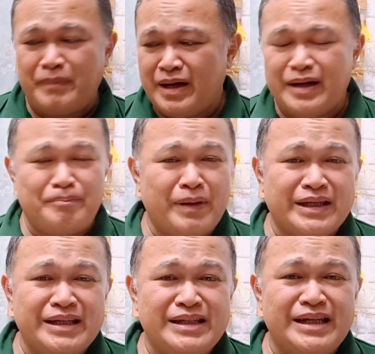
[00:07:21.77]
uh,
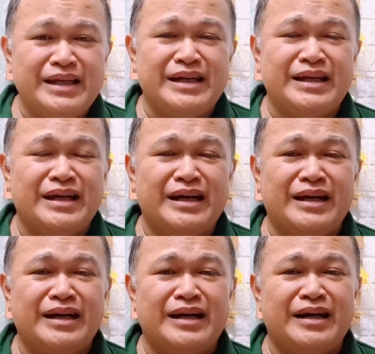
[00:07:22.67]
pagiging
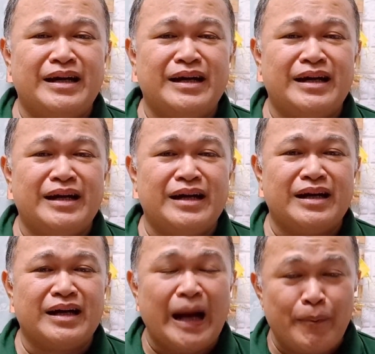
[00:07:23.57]
uh,
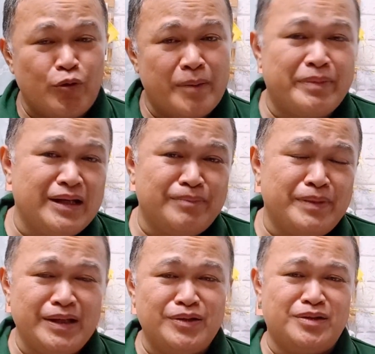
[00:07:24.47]
kapwa
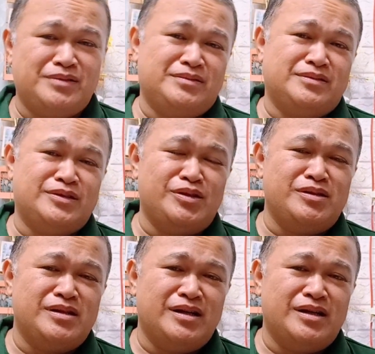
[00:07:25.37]
Pilipino, no?